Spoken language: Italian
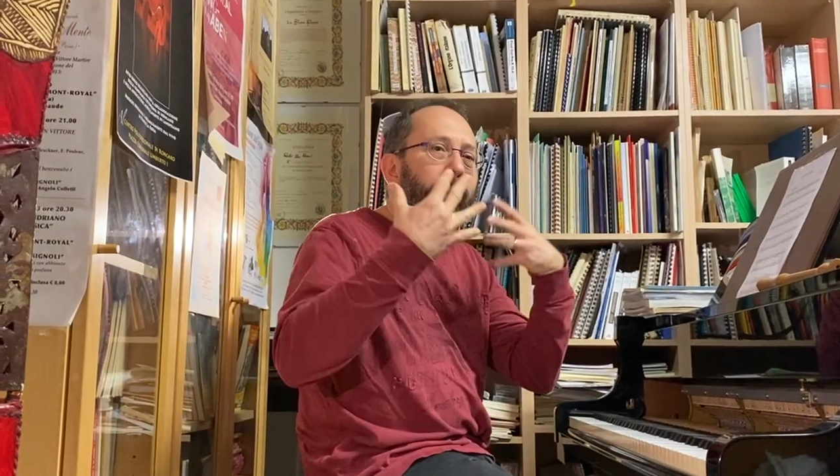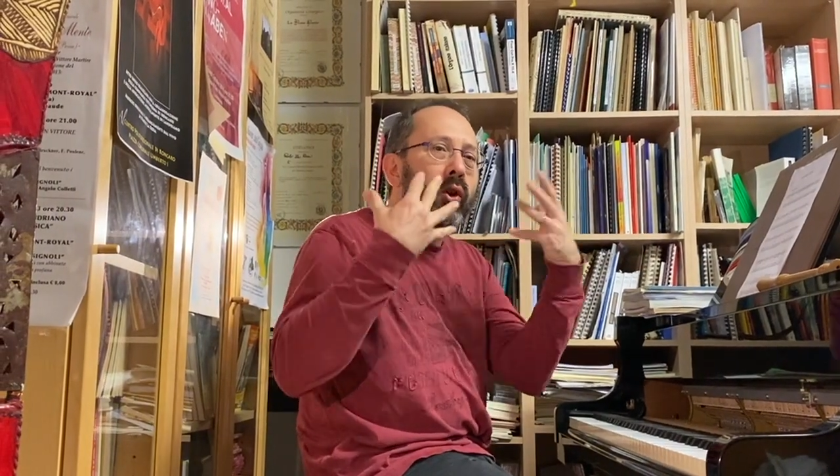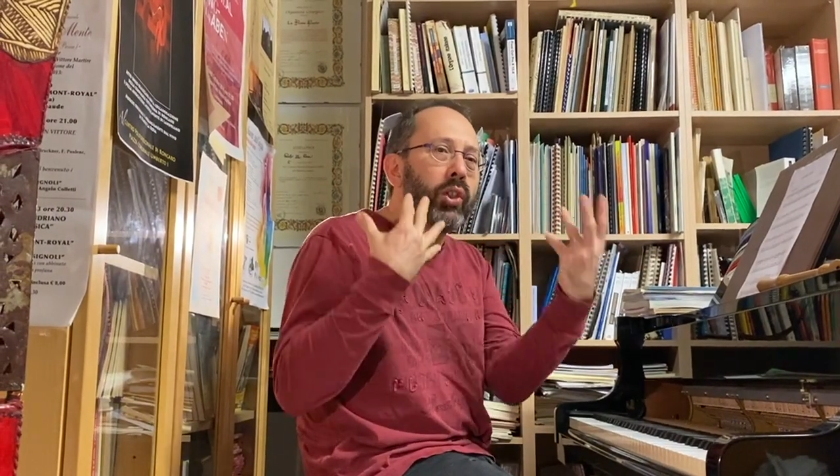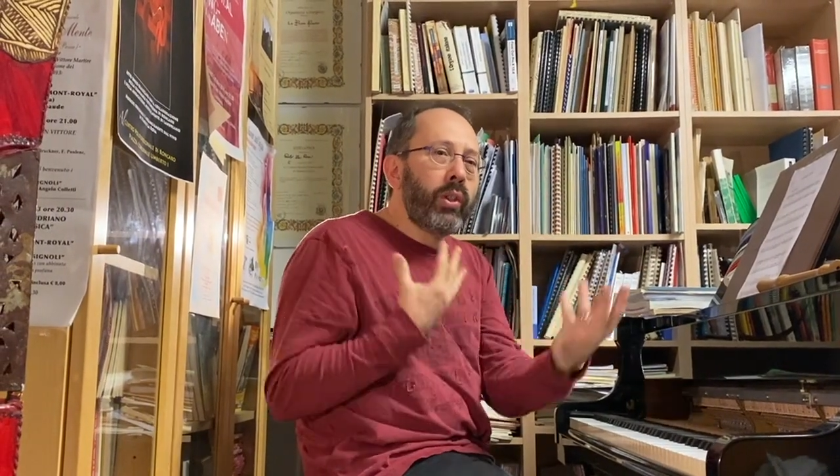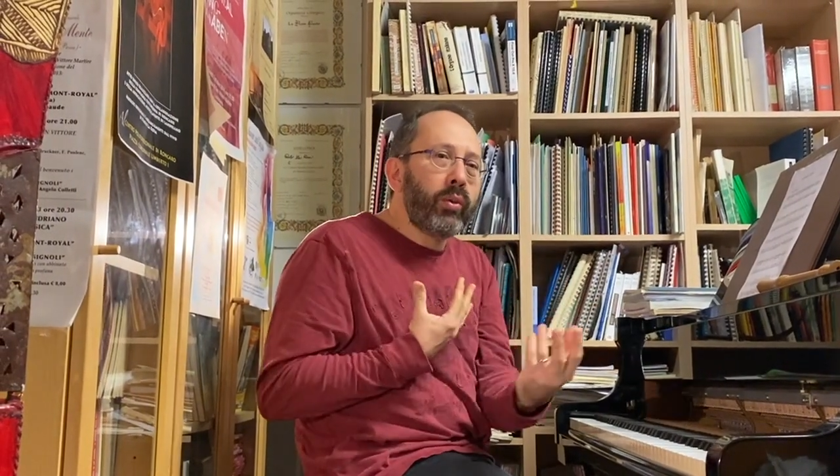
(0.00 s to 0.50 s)

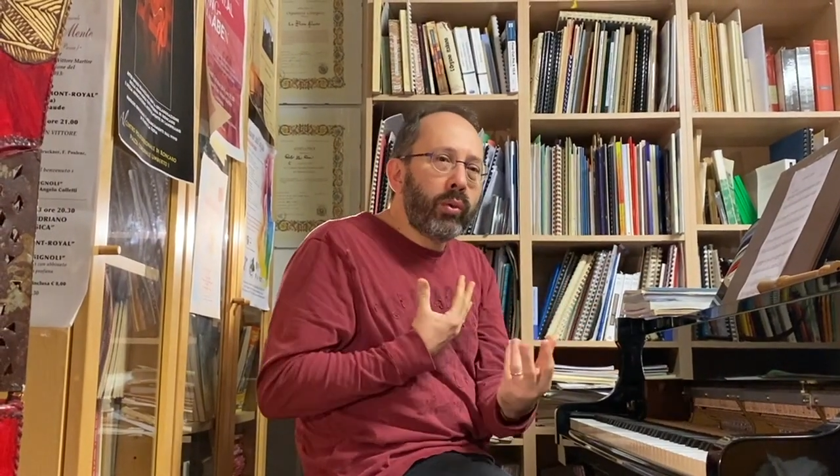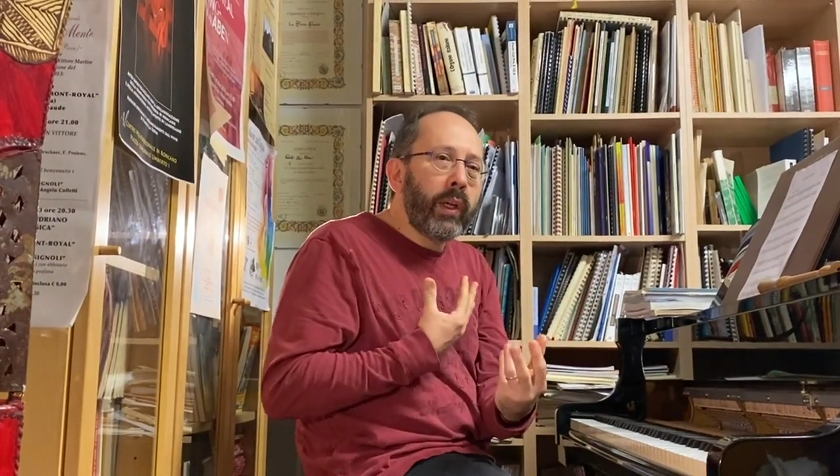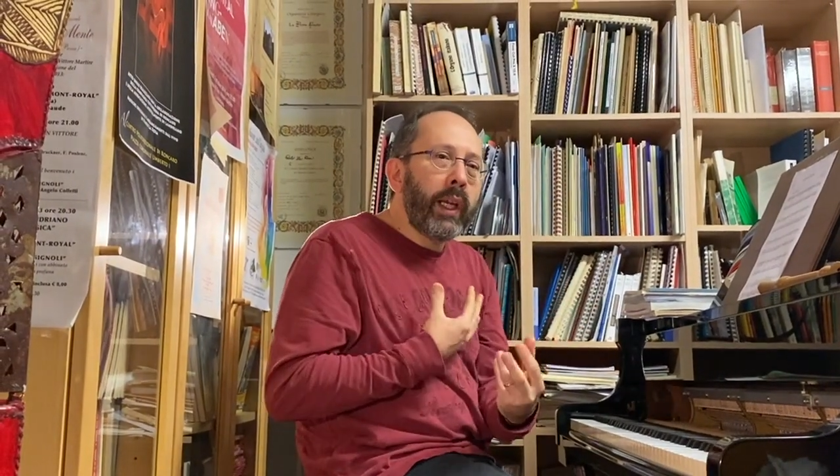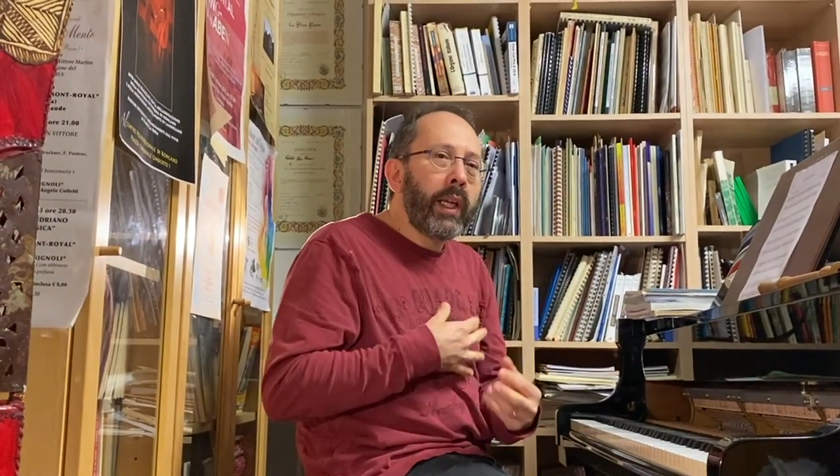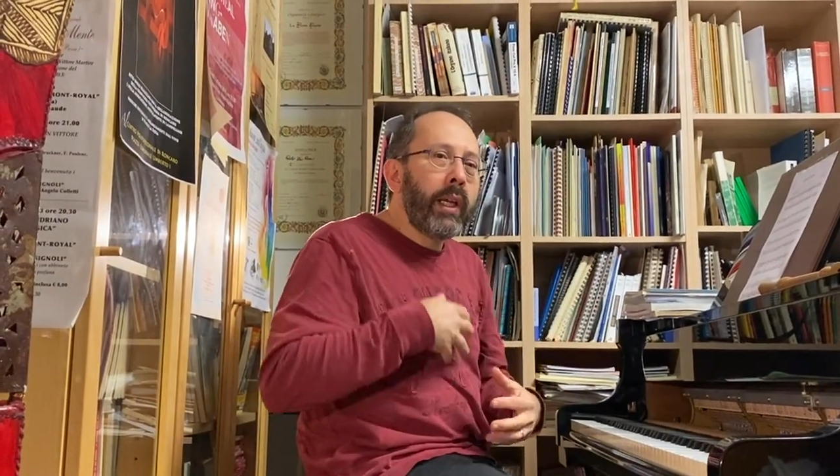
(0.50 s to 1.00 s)
voce
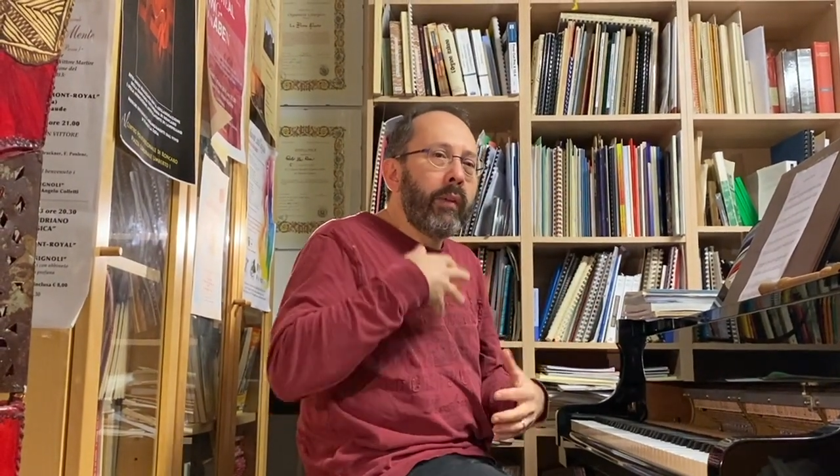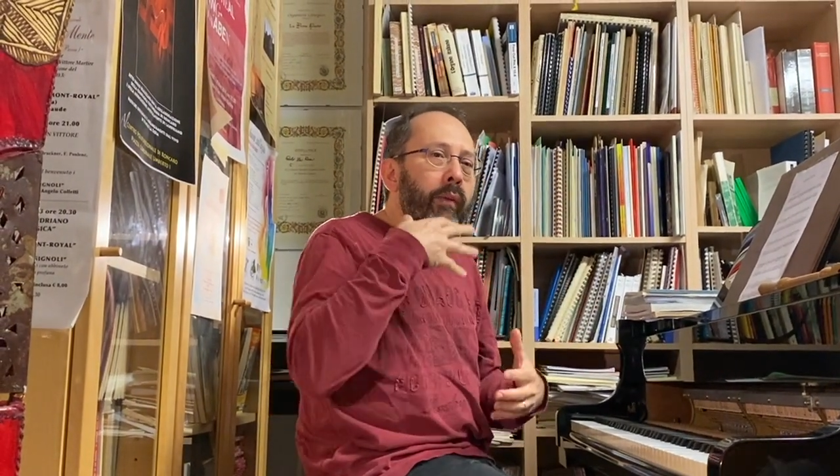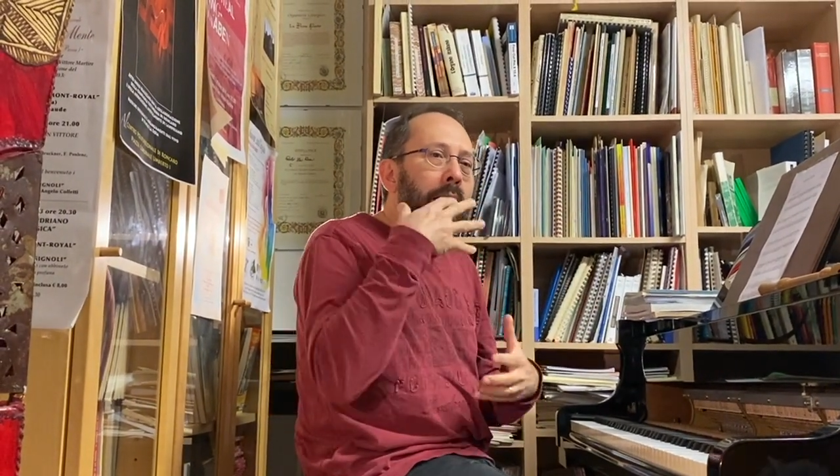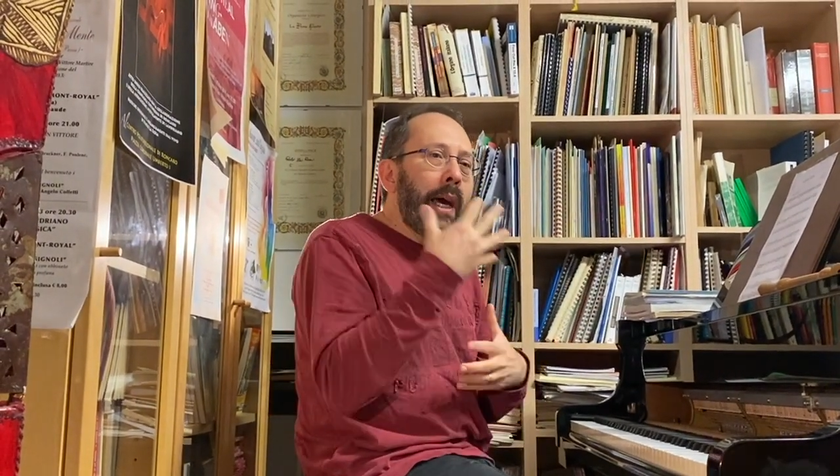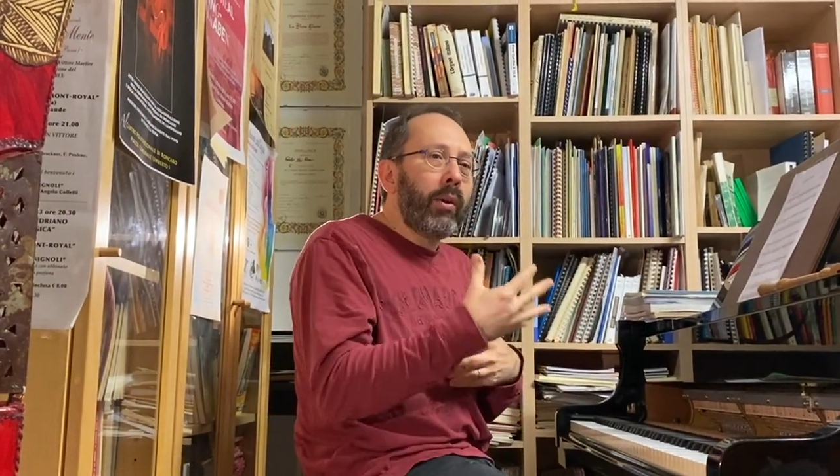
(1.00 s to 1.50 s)
2,
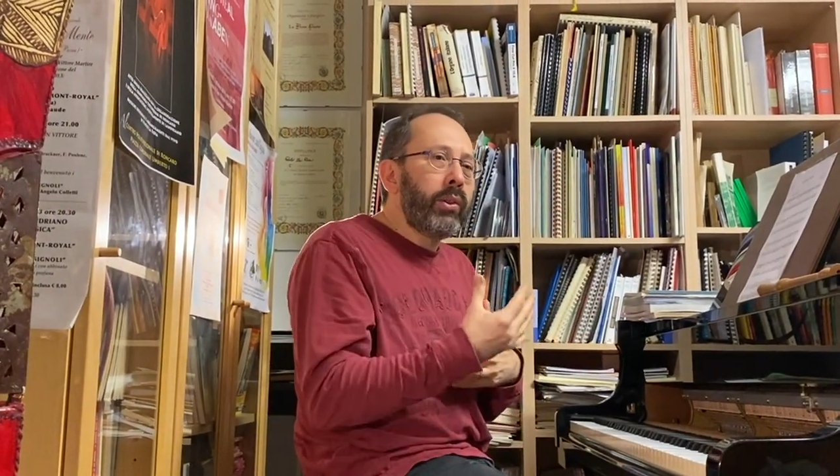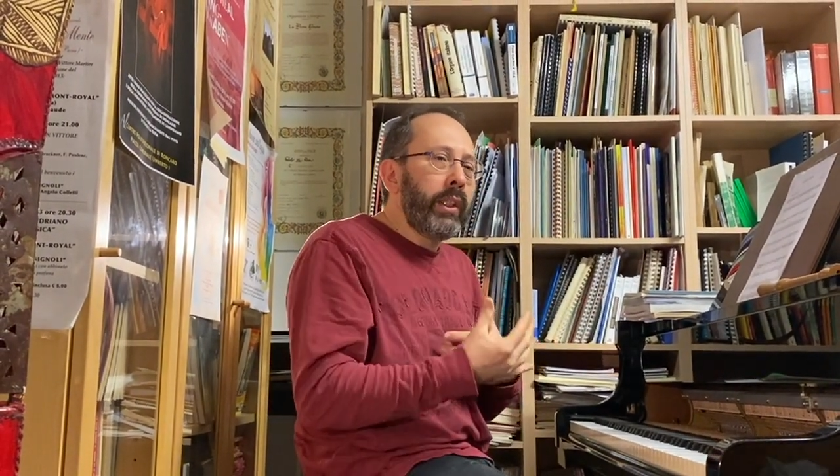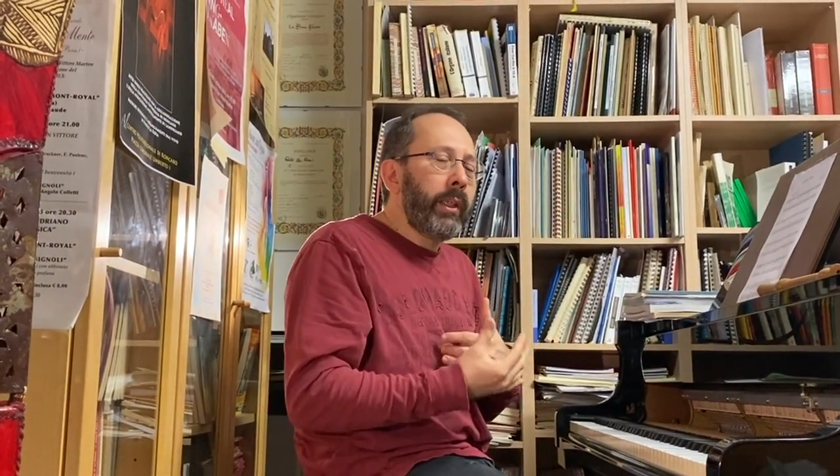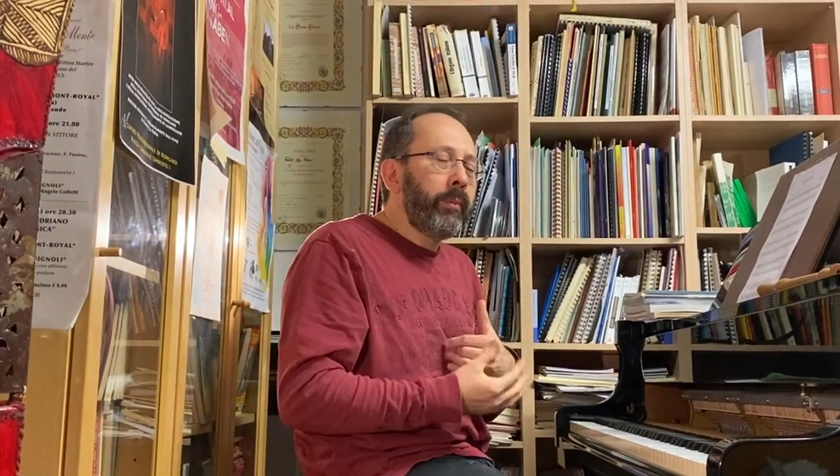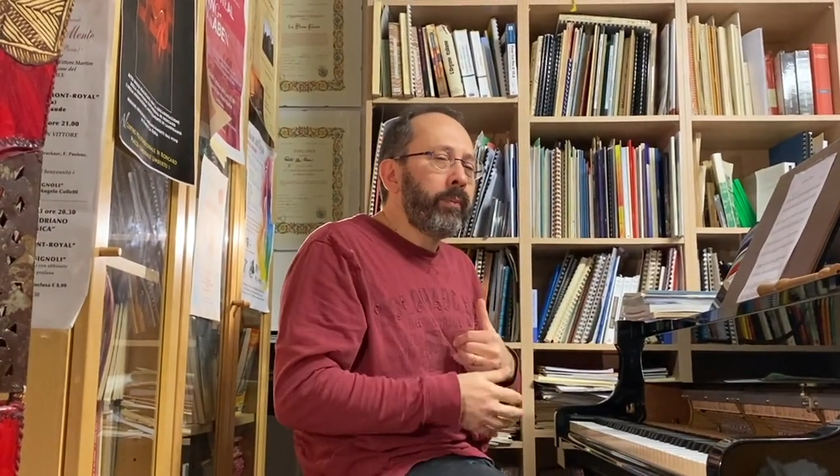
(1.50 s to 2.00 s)

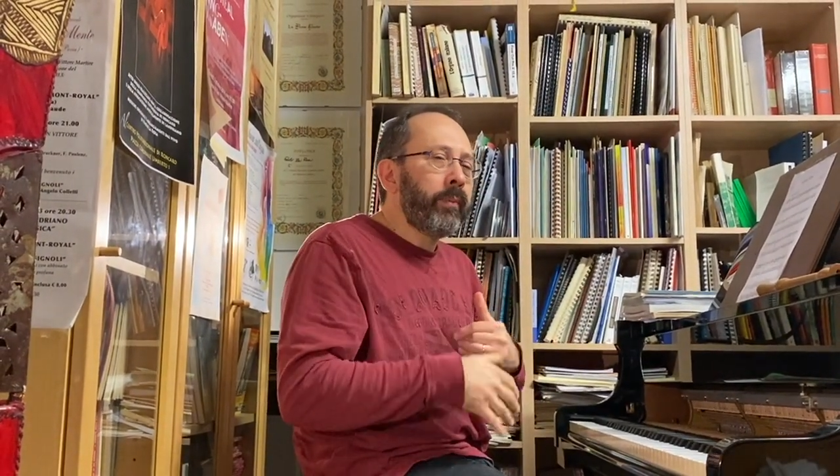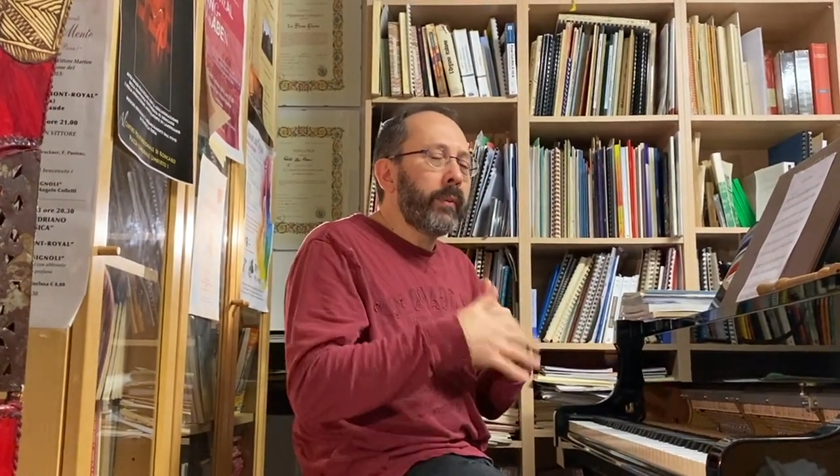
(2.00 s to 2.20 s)
flauti,